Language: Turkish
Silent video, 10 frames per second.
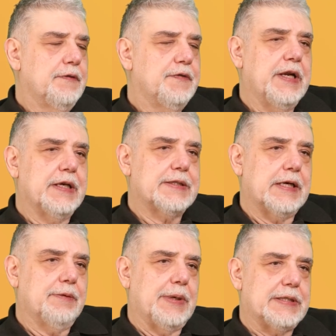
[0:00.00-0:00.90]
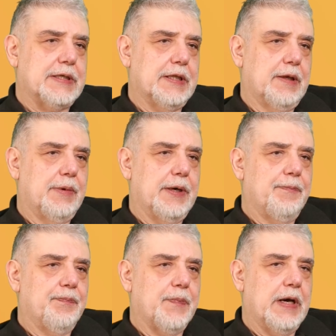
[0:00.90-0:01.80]
finansal baskılama,
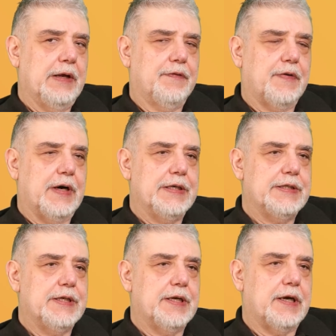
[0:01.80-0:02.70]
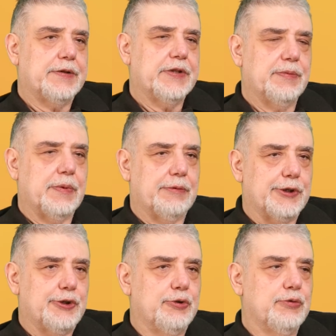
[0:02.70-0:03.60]
yani faizleri
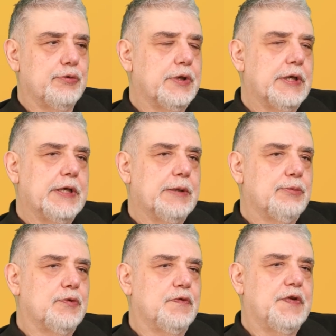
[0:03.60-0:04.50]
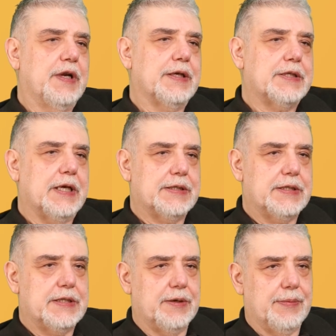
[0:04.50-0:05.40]
arttırmamak için bütün finansal
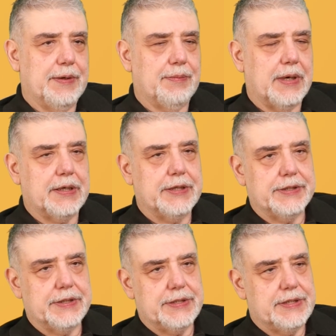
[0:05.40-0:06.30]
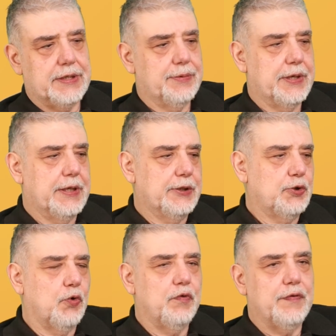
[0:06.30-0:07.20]
sisteme, bankacılık sistemine
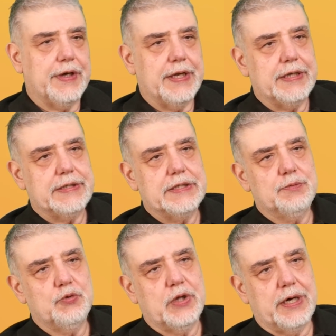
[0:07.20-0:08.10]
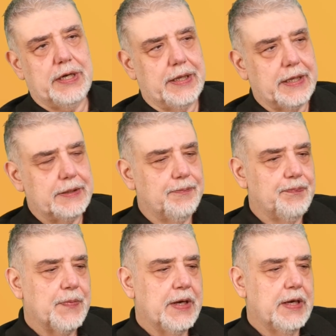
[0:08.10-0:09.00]
yoğun ve gereksiz müdahaleler
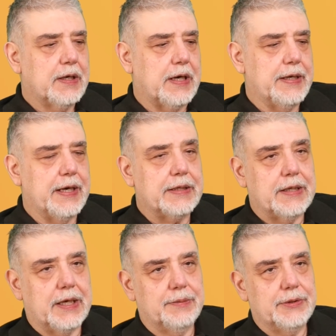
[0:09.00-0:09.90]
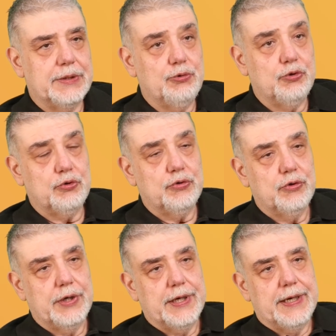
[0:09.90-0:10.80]
kaynak dağılımında büyük
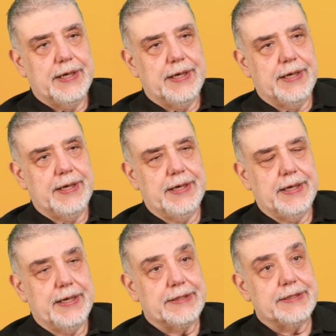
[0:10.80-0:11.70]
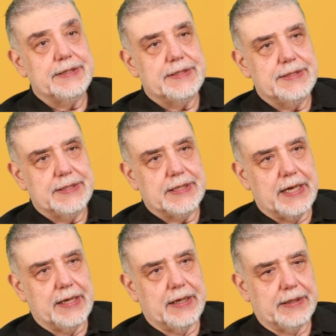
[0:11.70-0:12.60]
e,
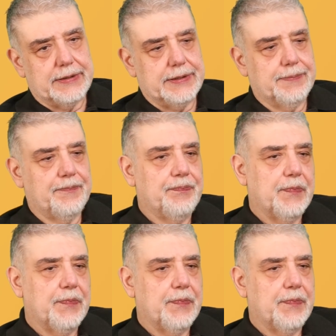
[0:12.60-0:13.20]
etkisizlikler yarattı.